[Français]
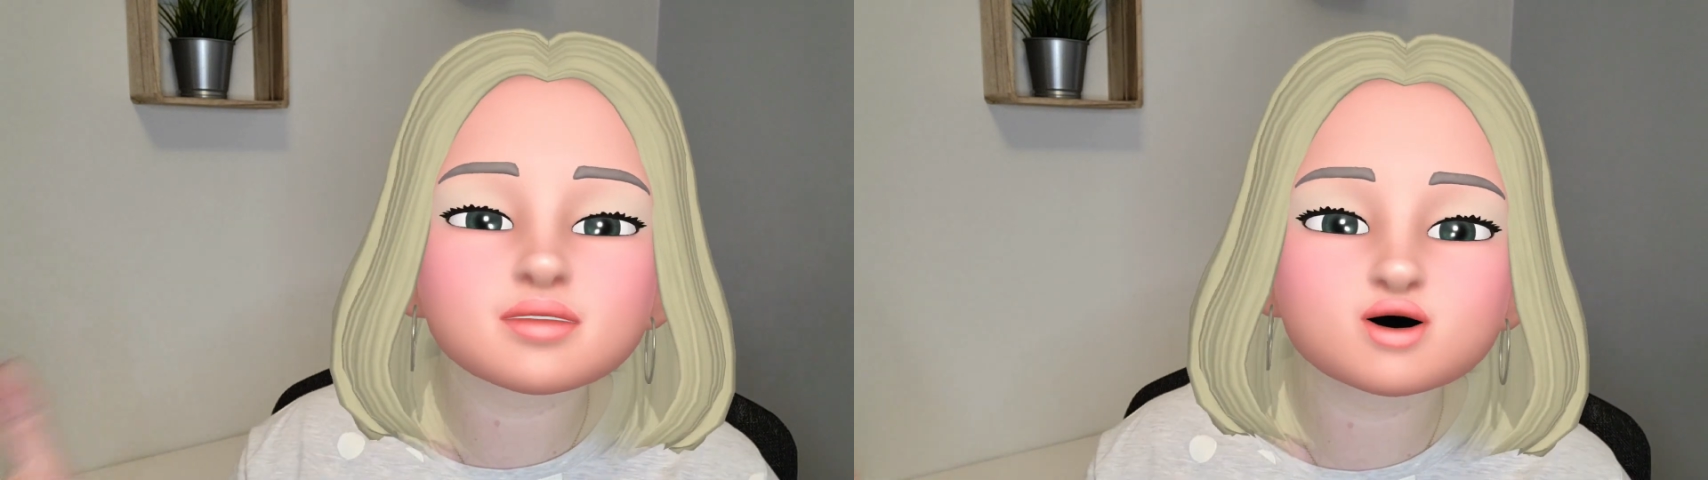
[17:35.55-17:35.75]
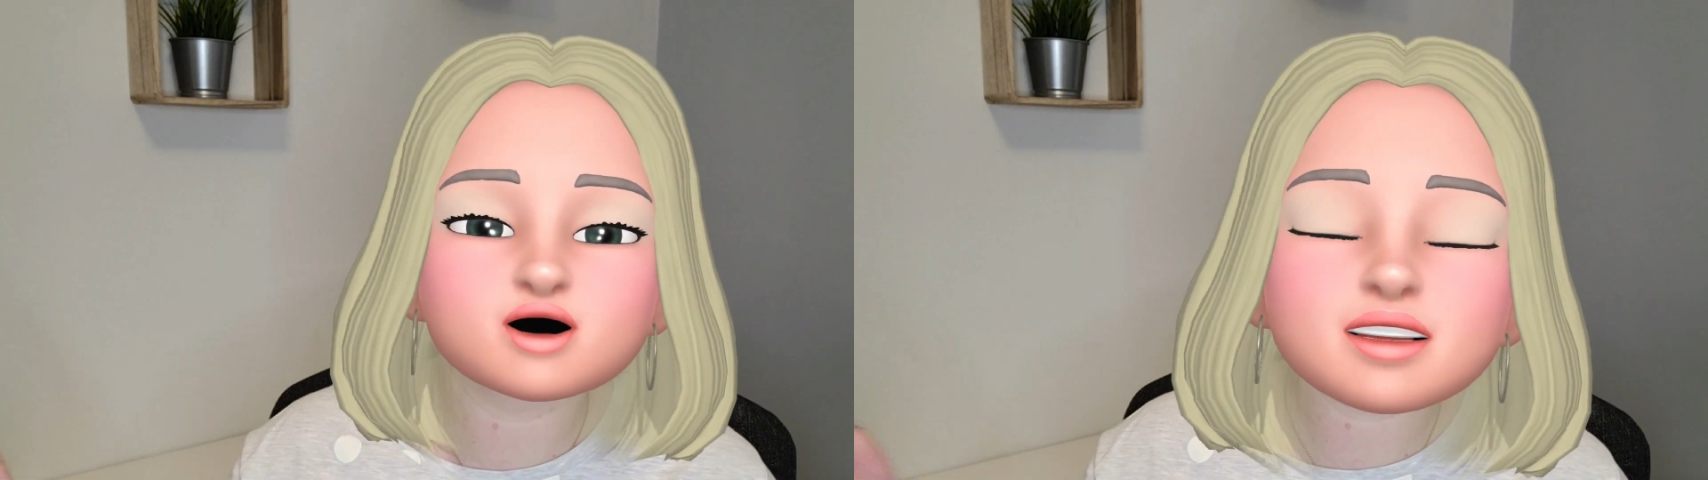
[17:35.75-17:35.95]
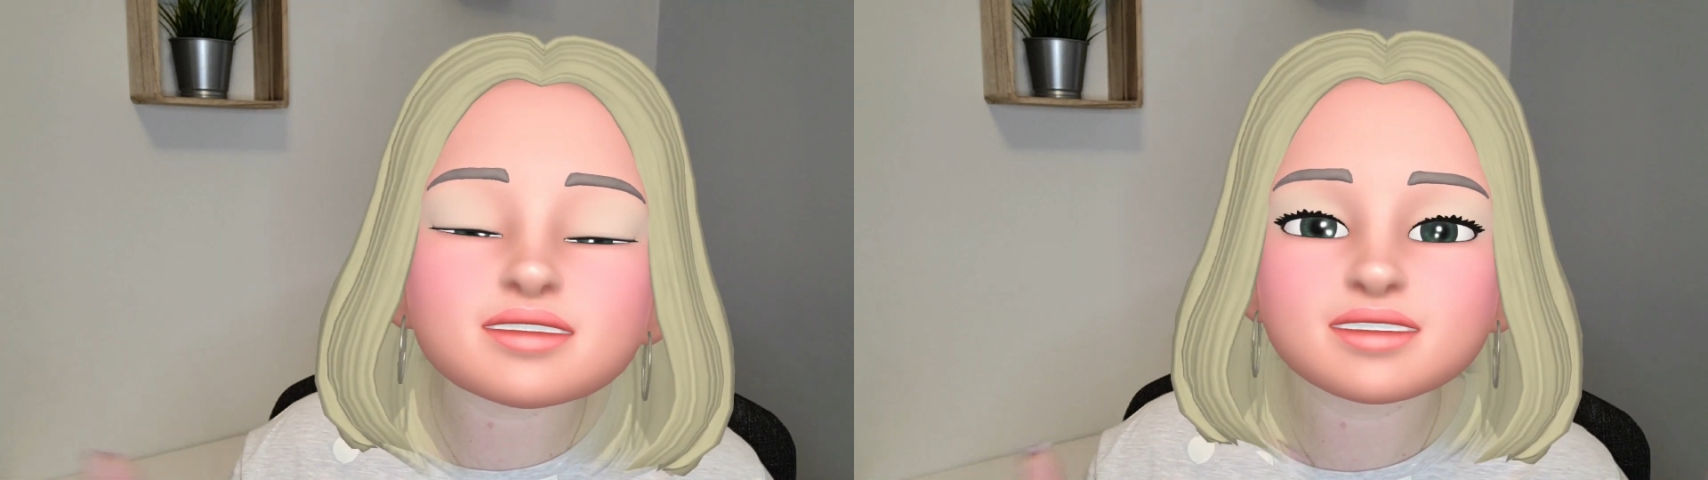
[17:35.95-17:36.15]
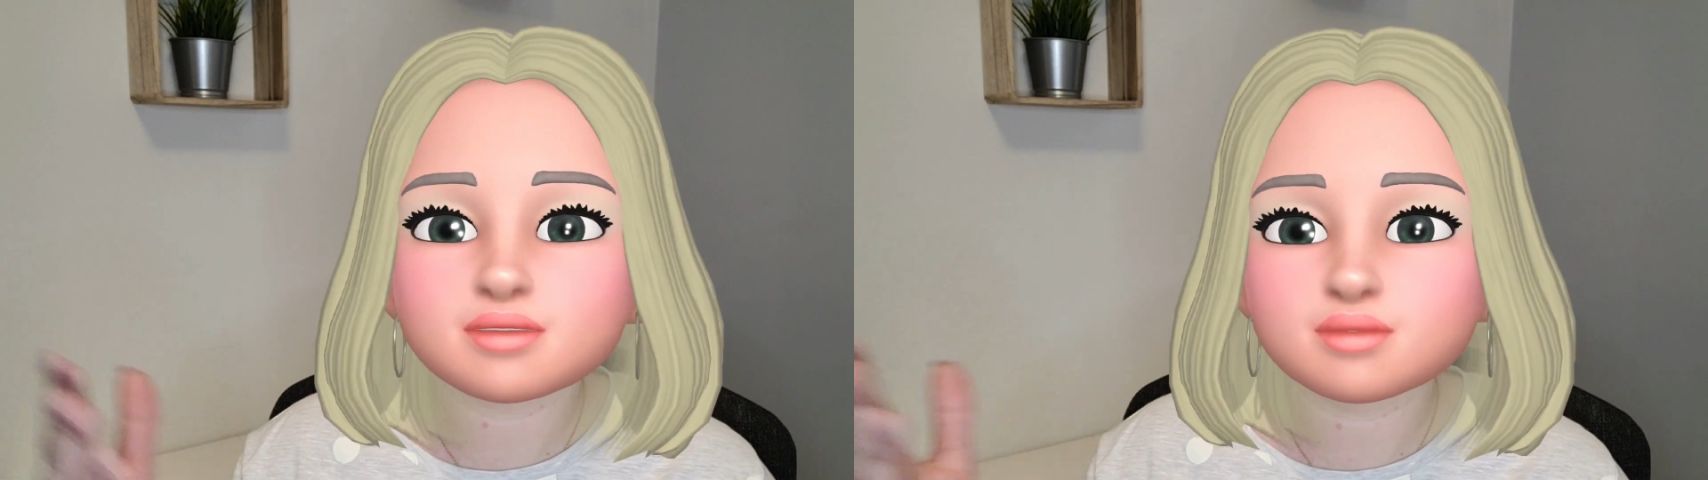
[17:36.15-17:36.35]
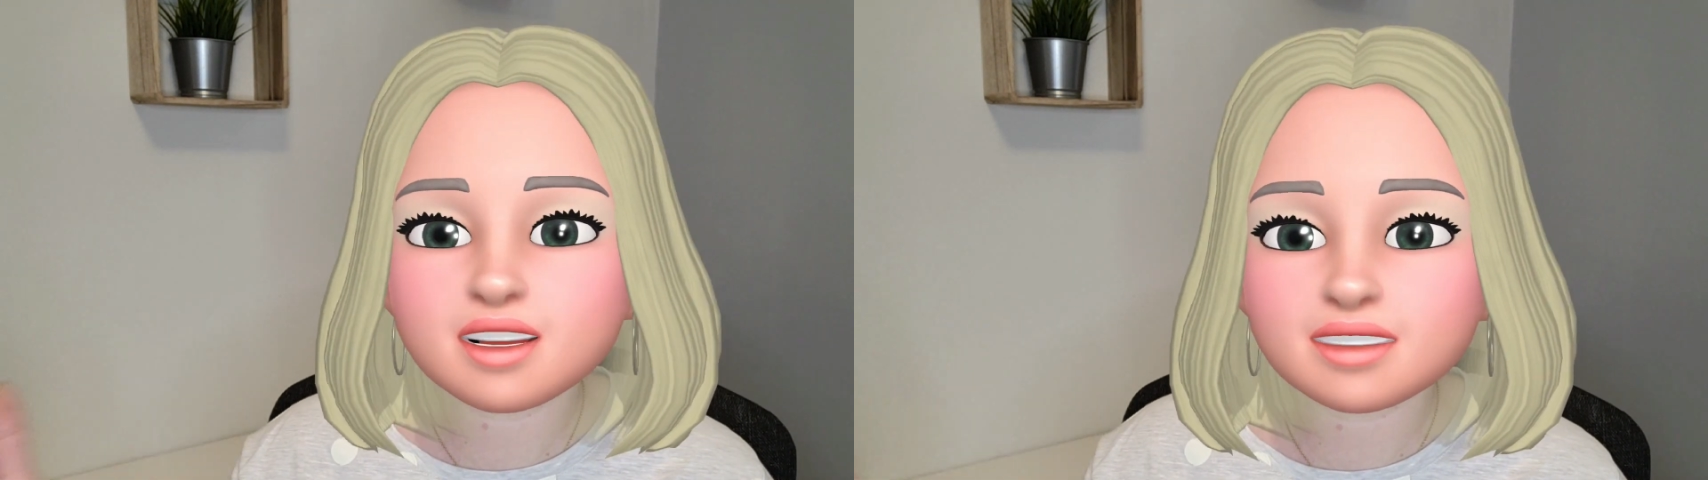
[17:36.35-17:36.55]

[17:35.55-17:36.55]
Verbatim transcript: comme je l'ai dit, c'est un mois